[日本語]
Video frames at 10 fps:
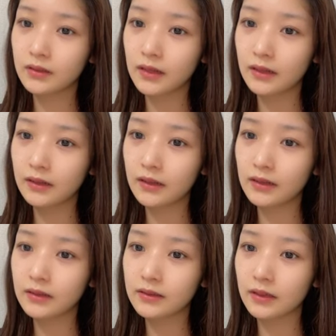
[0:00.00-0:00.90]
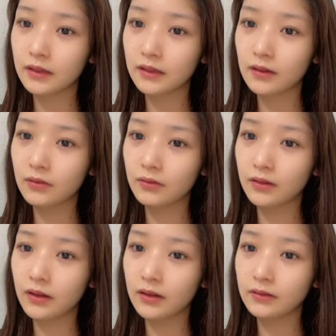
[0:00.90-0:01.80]
センテラス行ったこ
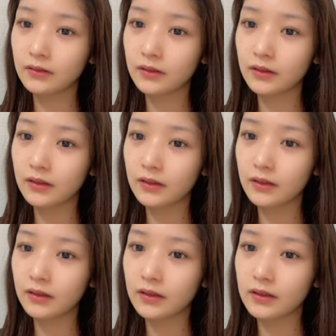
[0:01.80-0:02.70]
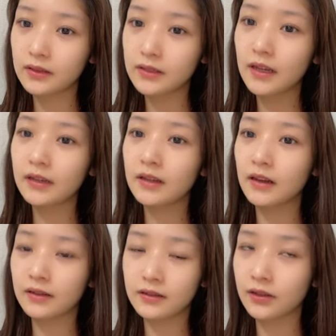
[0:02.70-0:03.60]
とあるだって
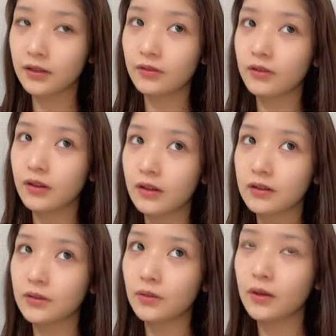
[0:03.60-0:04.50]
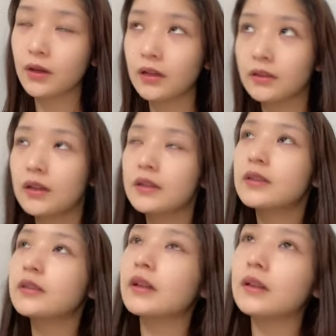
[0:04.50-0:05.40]
センテラスっていうのかなあそこなんか新
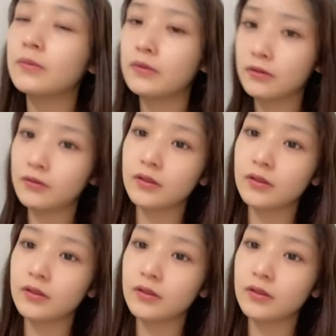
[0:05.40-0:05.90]
しい建物